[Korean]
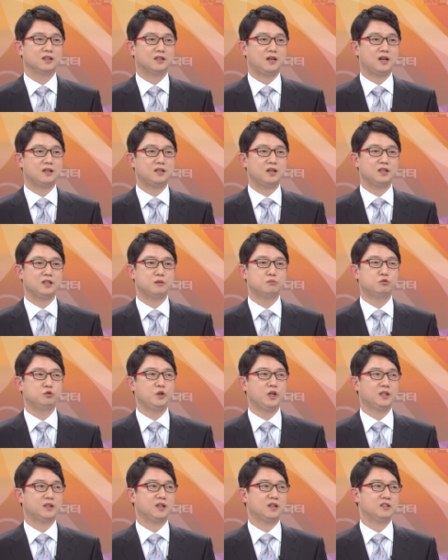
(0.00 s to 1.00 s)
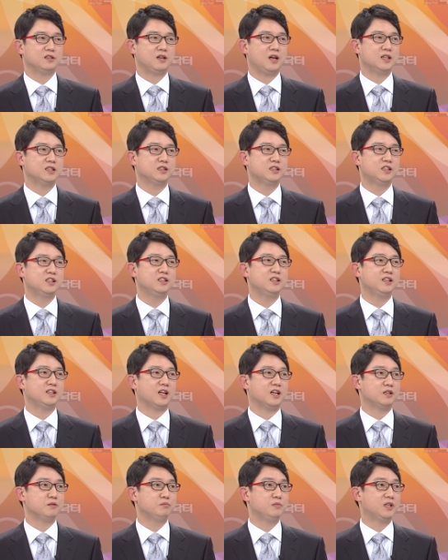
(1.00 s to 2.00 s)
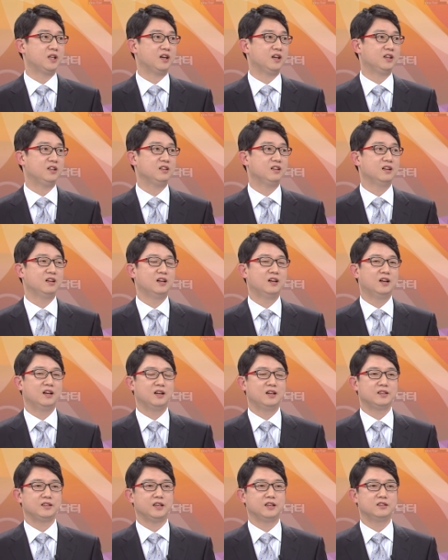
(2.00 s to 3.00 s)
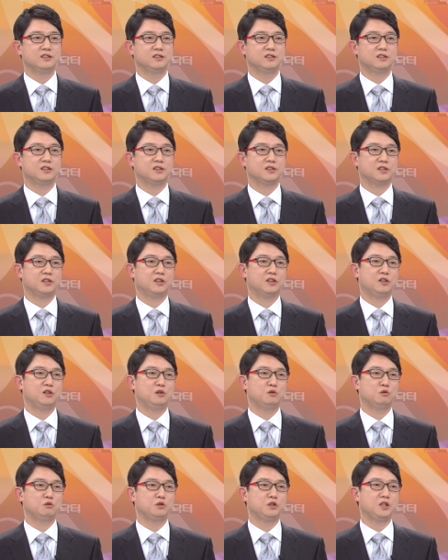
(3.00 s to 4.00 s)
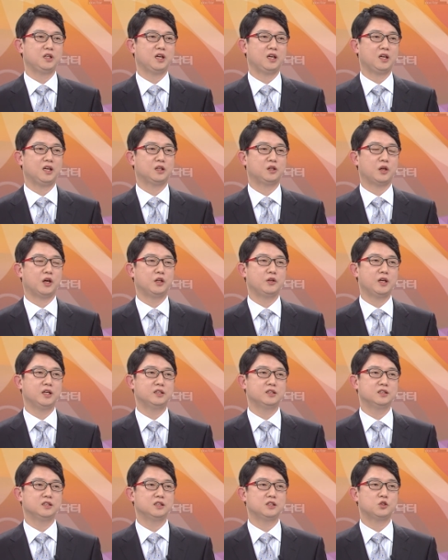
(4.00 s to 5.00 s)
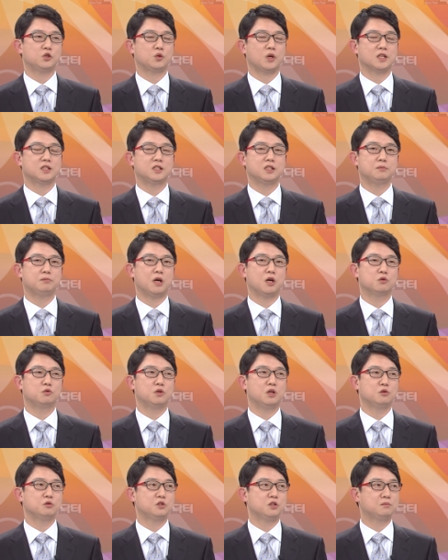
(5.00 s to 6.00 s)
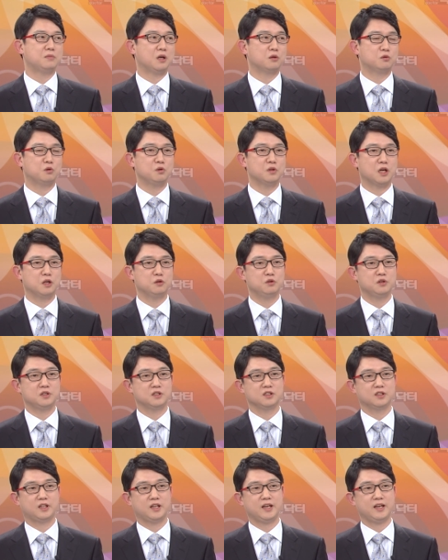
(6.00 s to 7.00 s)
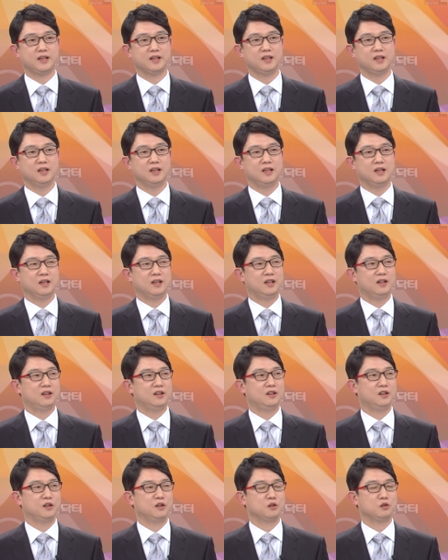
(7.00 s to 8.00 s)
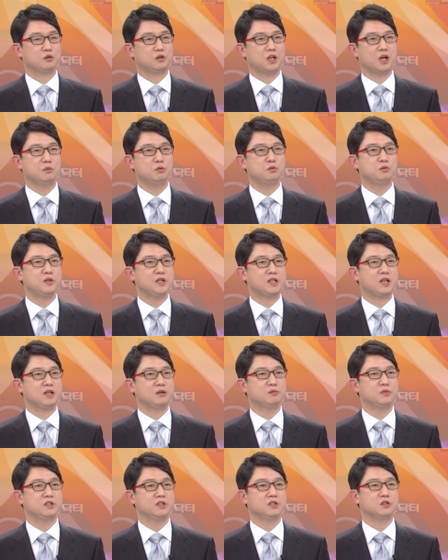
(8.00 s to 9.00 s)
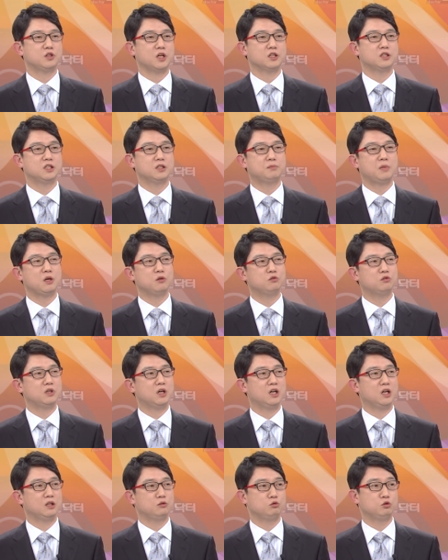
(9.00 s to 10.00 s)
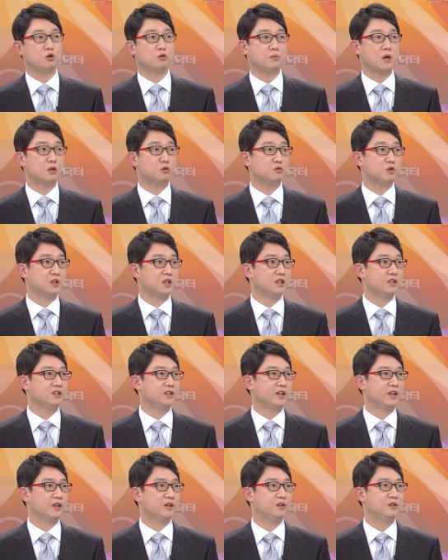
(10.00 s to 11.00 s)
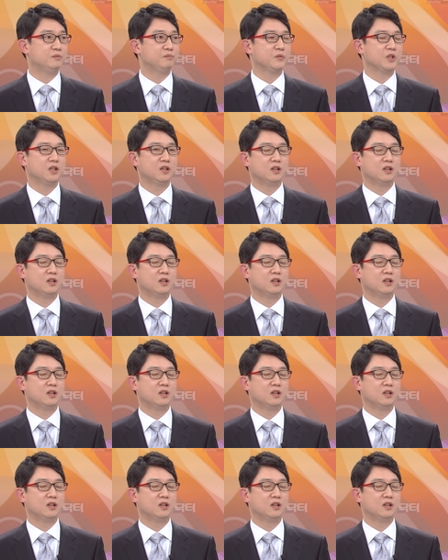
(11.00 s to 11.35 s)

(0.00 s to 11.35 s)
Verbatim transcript: 각각의 부위에 따라서 하는 기능이 다릅니다. 예를 들어서 우리의 대뇌를 좌측 방구와 우측 방구로 나누었을 때 네. 어, 대부분의 사람들은 좌측 방구가 우성 방구가 되는데요.